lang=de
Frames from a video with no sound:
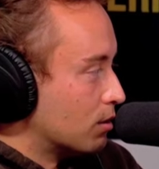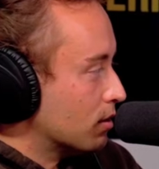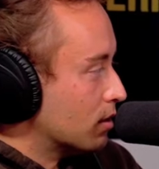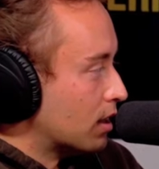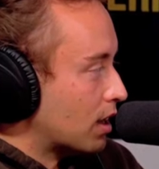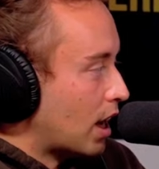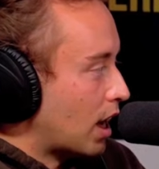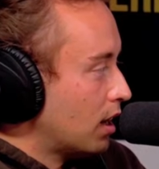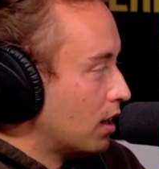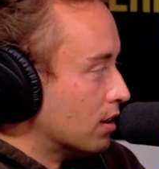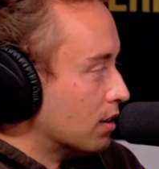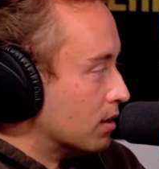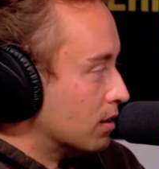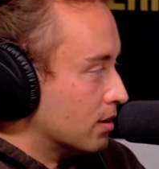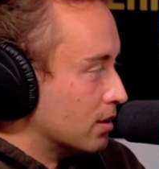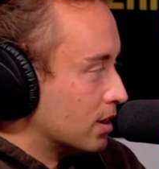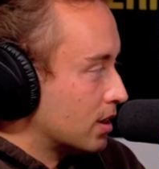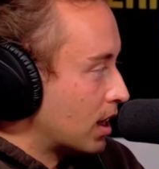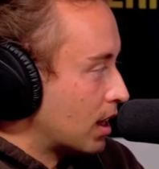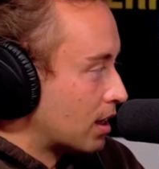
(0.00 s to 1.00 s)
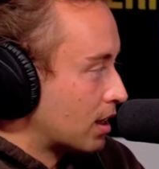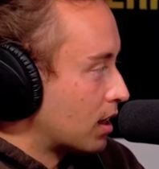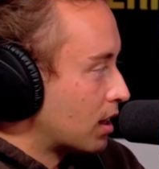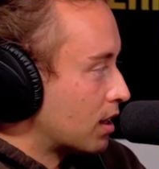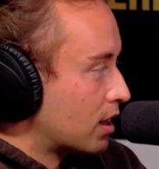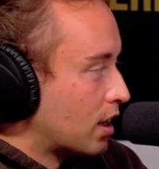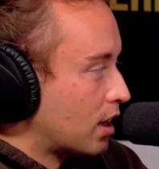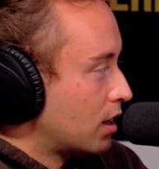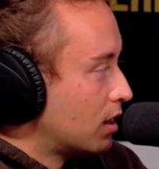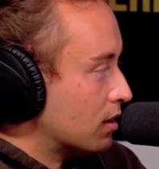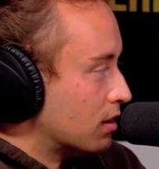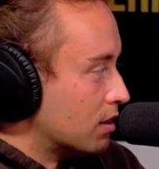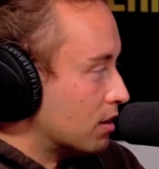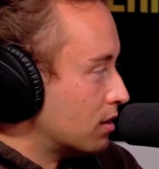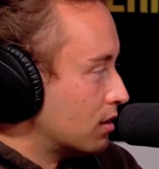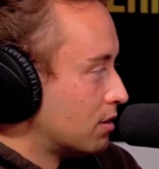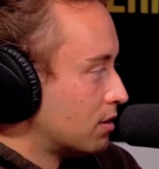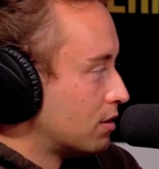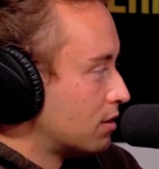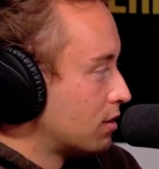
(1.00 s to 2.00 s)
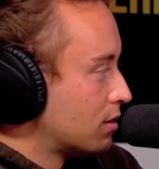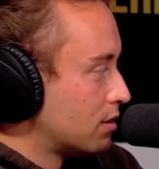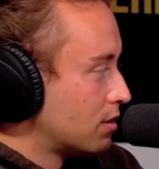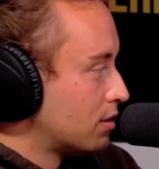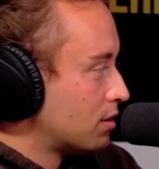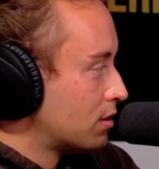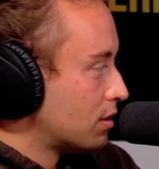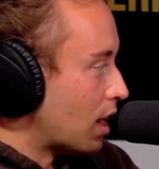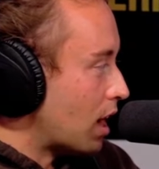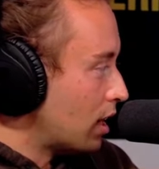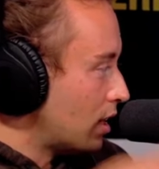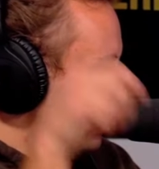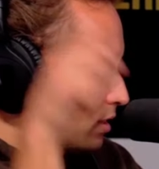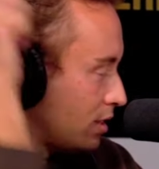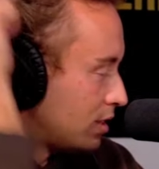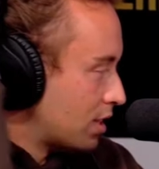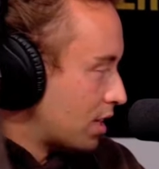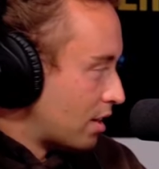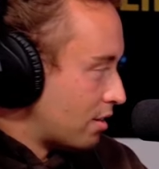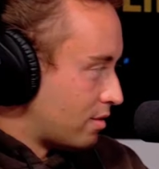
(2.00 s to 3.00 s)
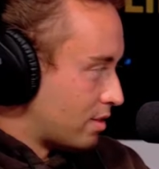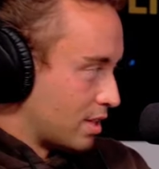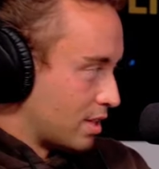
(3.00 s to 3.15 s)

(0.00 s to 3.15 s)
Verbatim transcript: und alle. Alle, alle. alle, alle, die, alle, die da, alle, die da